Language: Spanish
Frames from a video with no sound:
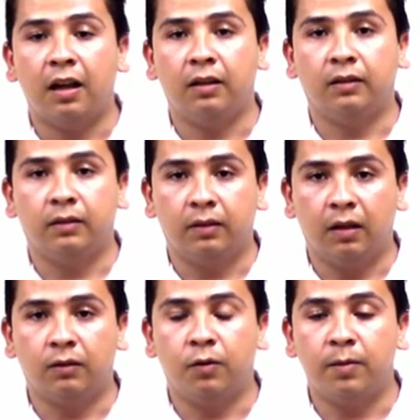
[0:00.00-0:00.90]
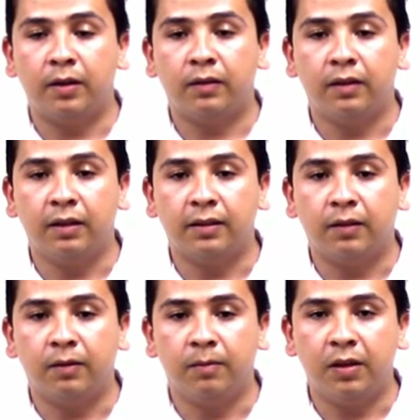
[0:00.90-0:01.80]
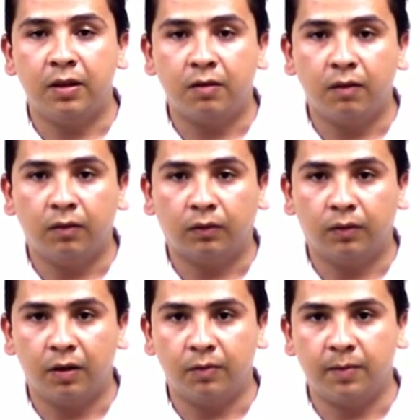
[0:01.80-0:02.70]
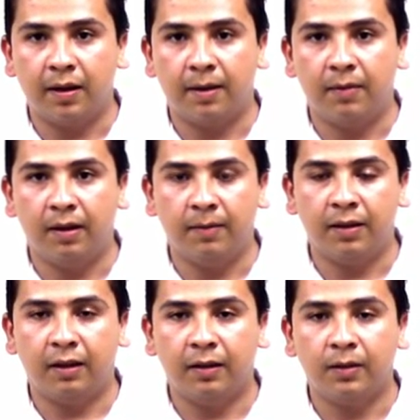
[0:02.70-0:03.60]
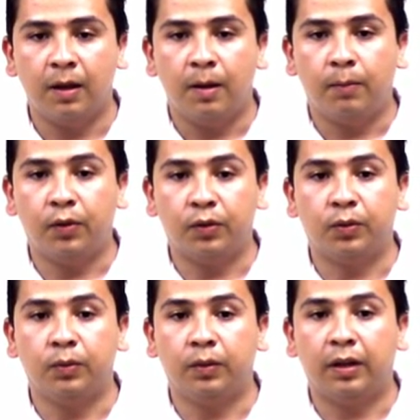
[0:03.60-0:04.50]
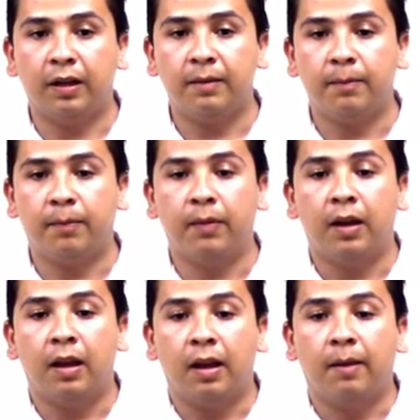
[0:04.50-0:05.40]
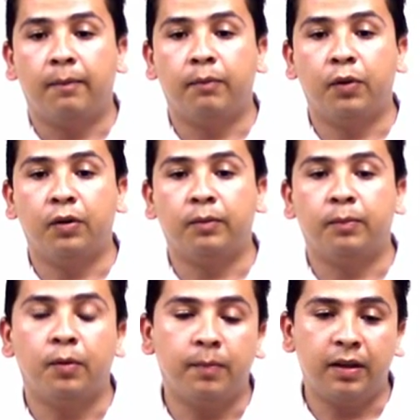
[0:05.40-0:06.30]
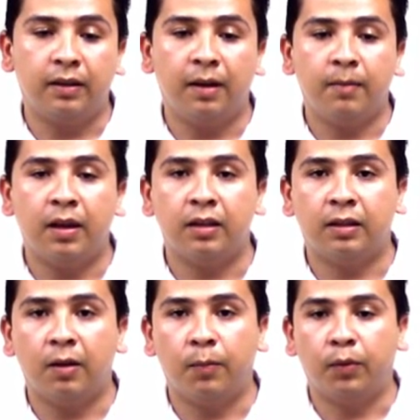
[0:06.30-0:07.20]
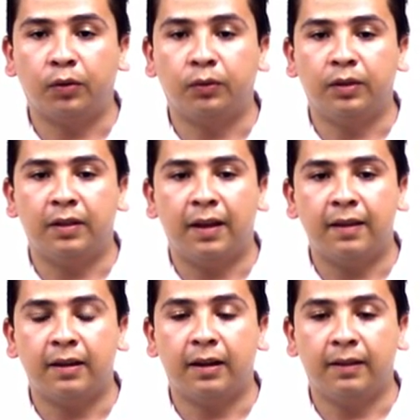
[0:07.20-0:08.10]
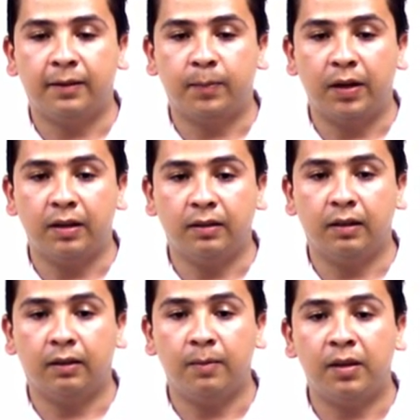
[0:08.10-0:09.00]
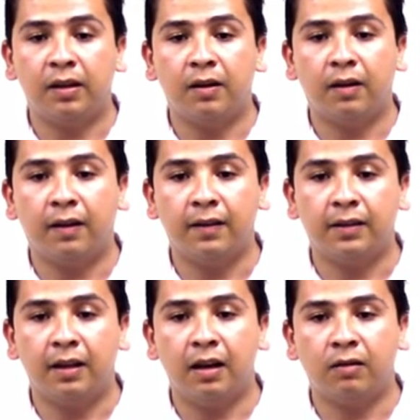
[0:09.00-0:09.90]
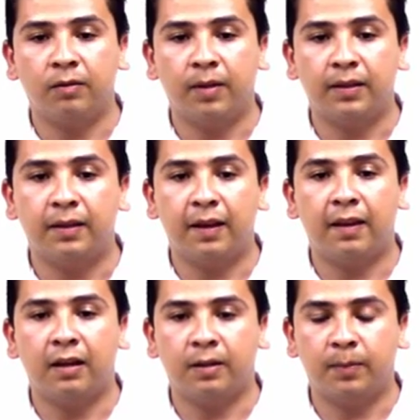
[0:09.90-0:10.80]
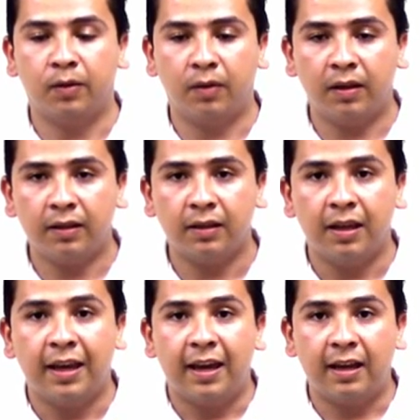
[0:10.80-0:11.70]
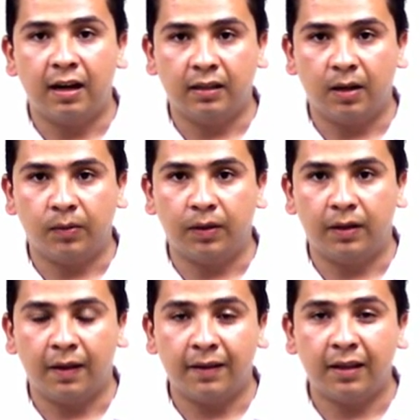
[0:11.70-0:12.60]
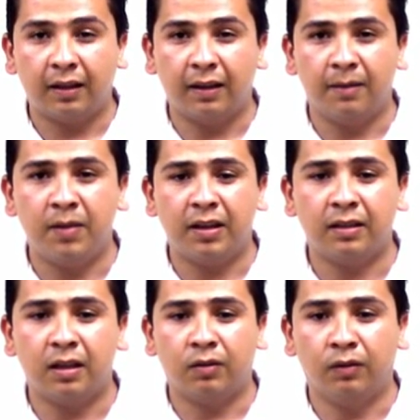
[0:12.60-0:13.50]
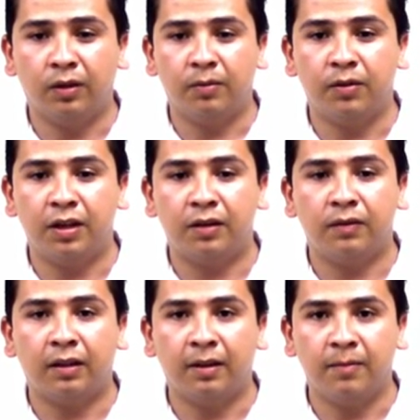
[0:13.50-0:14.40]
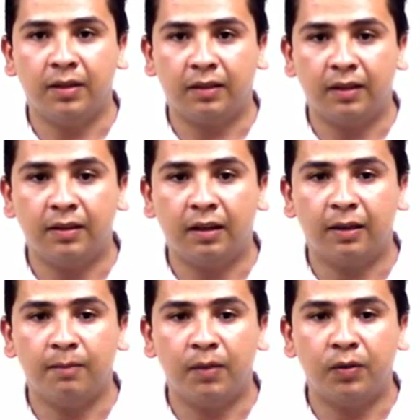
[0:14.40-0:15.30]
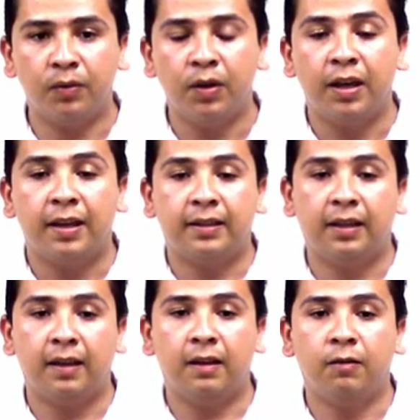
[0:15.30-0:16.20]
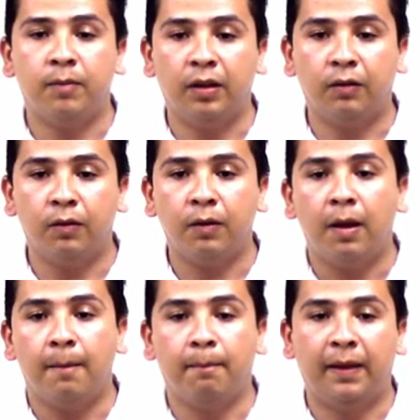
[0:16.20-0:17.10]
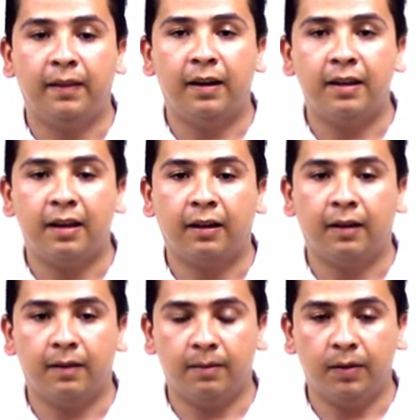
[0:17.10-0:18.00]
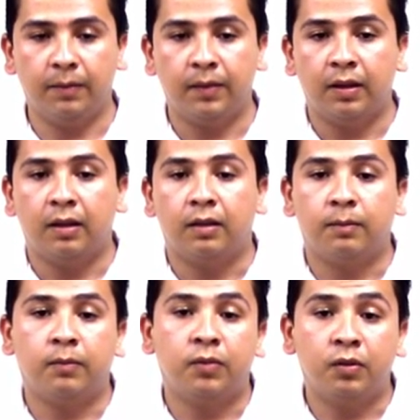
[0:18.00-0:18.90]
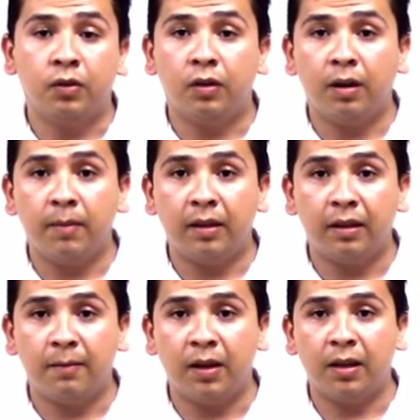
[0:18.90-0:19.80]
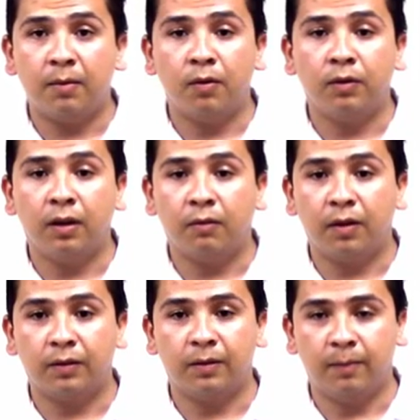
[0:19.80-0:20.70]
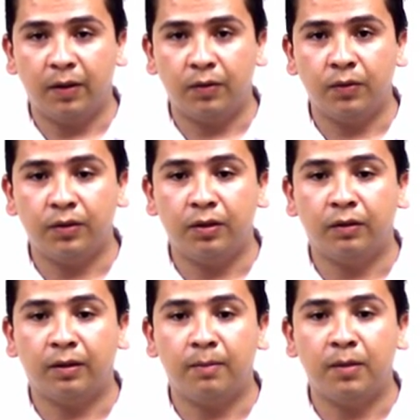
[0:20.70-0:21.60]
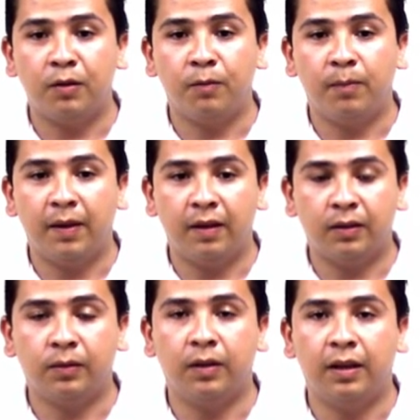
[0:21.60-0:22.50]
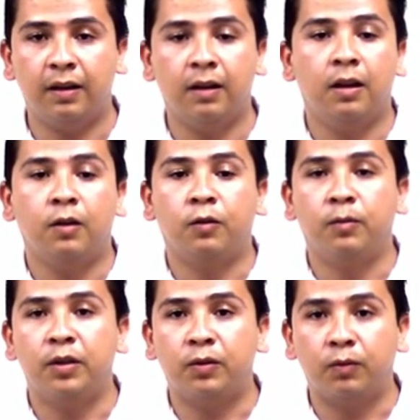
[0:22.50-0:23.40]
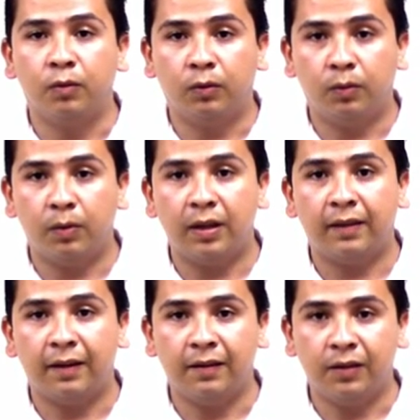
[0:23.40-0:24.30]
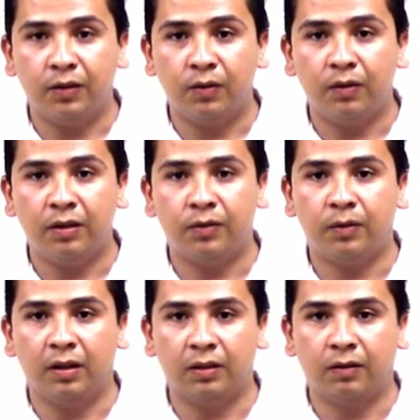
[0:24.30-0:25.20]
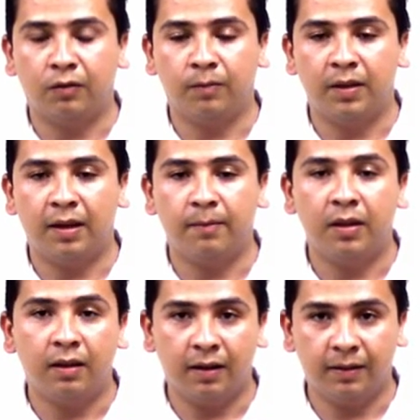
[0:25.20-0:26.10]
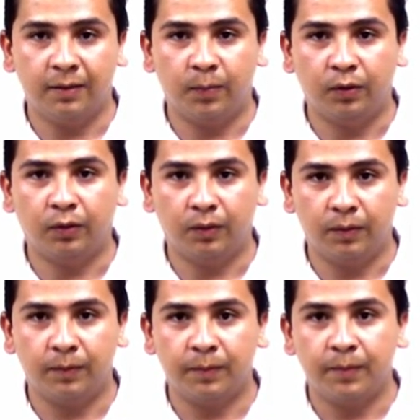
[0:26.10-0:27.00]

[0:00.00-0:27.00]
al, gobierno del Estado de México, el doctor Erubiera Villegas, por su gran por brindarme esta oportunidad y gran experiencia. También quiero agradecer a la universidad, a las peruanas y a las autoridades académicas que contribuyeron a que mi estancia aquí en Perú sea de la mejor manera y agradable no solamente me llevo un recuerdo de Perú, sino también un pedazo de cómo es su cultura, tradición y su gastronomía. Mil gracias por todo.